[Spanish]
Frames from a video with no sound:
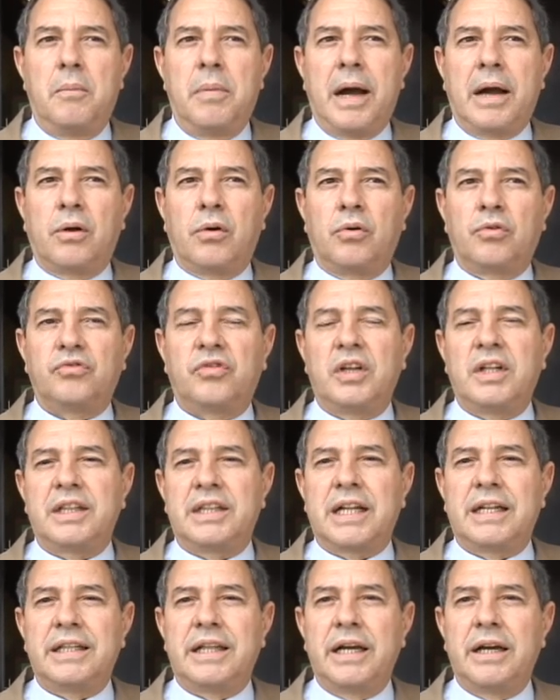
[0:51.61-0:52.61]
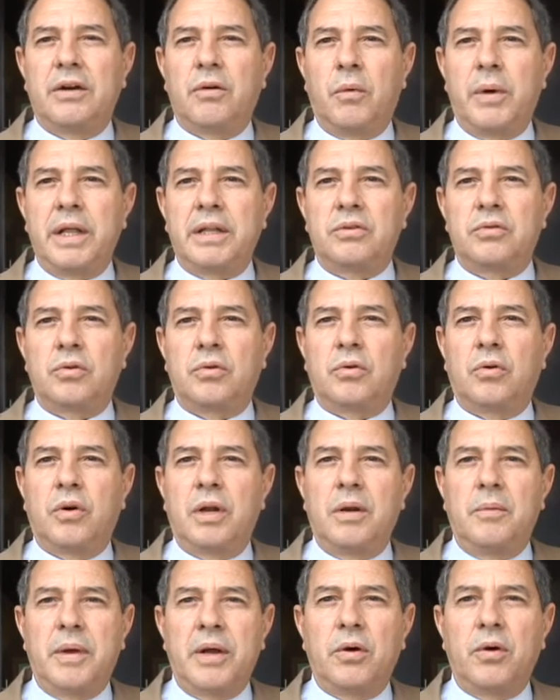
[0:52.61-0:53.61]
Banco Occidental de Descuento,
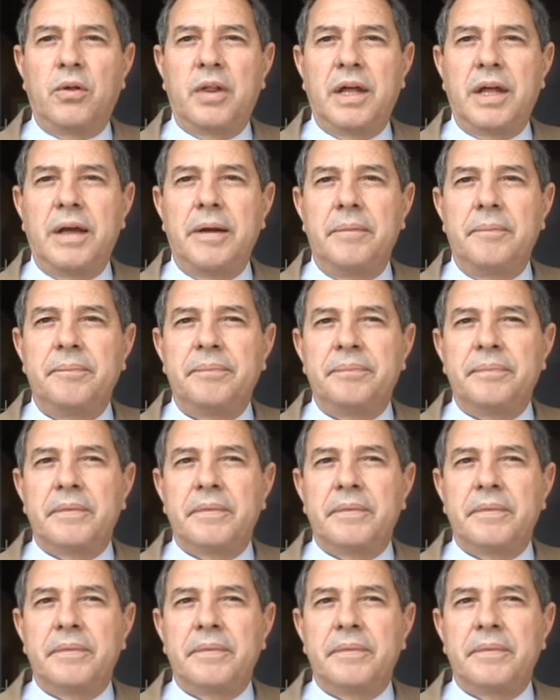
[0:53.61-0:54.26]
con el BOD,